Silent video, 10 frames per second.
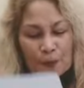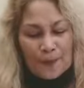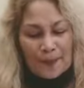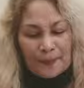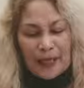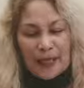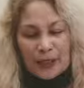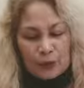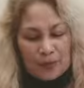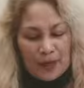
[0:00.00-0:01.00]
pong papel na
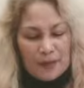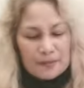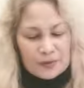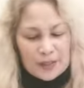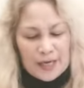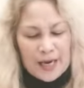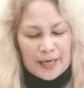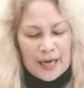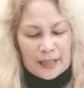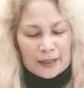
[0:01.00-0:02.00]
ito mga mamsi
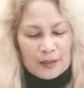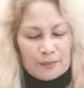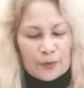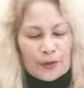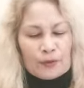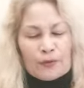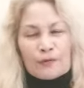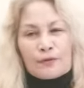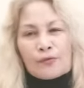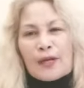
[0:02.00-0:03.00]
ay atin po
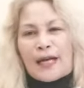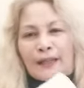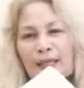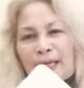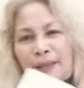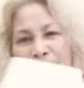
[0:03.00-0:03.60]
itong sulatan